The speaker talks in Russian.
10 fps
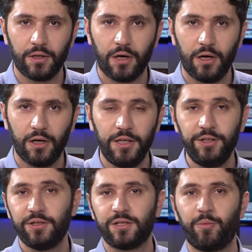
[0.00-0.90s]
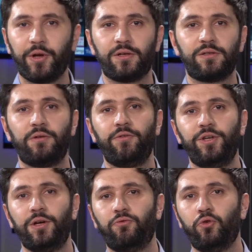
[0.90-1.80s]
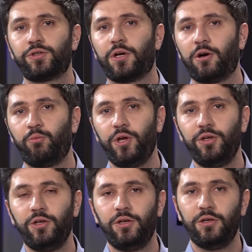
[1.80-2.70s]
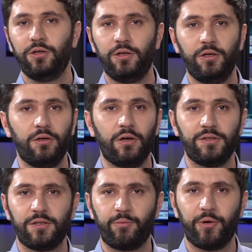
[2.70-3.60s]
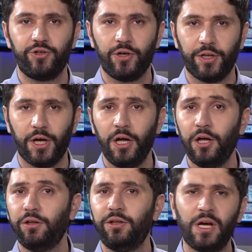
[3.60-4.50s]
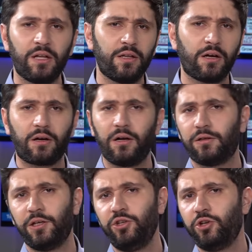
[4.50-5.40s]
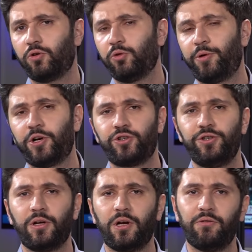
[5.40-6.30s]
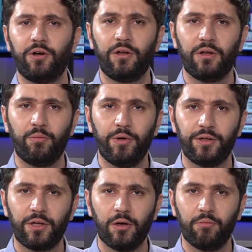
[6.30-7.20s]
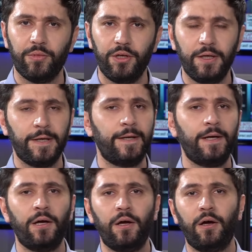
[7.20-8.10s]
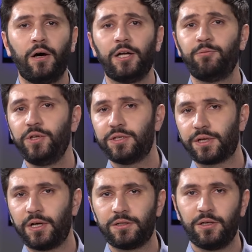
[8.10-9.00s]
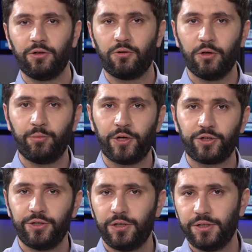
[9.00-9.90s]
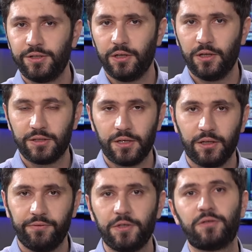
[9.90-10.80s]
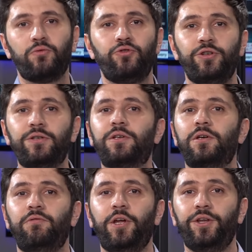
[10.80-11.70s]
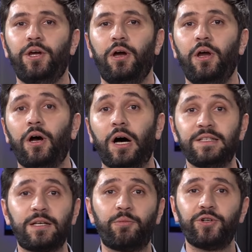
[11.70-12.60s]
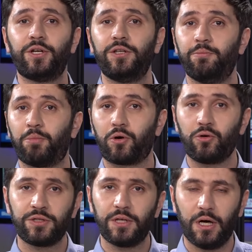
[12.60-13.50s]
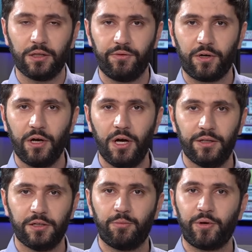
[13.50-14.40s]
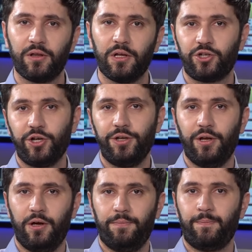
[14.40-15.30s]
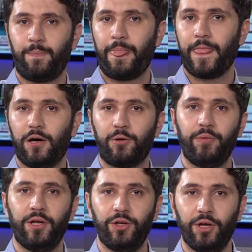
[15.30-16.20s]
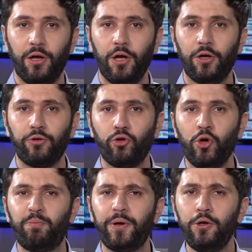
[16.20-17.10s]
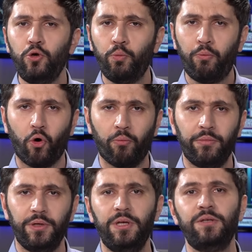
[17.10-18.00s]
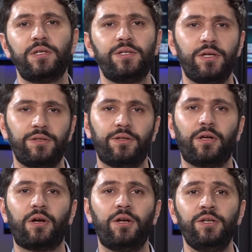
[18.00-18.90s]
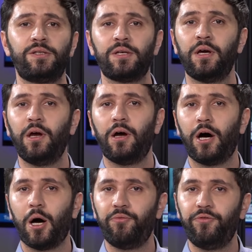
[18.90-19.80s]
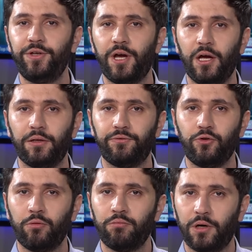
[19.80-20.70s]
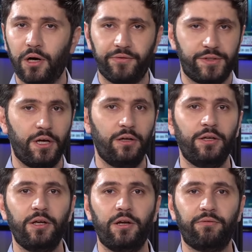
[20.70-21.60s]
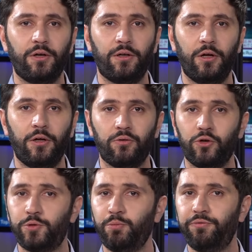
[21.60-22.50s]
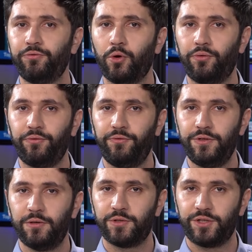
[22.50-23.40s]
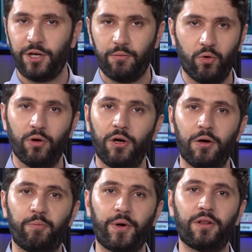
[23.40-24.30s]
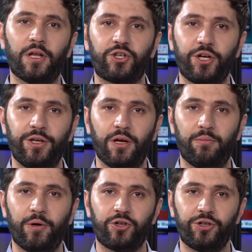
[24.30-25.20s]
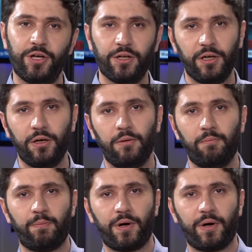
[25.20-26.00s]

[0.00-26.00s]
на линии соприкосновения войск Армении и Азербайджана. Неоднократно и Никол Пашинян говорил об этом, и администрация Никола Пашиняна делала соответствующие заявления. Азербайджан не просто отвергает это предложение Армении, но и при любом инциденте на границе обвиняет в нем официальный Ереван. То есть мы вновь видим схему предложения Пашиняна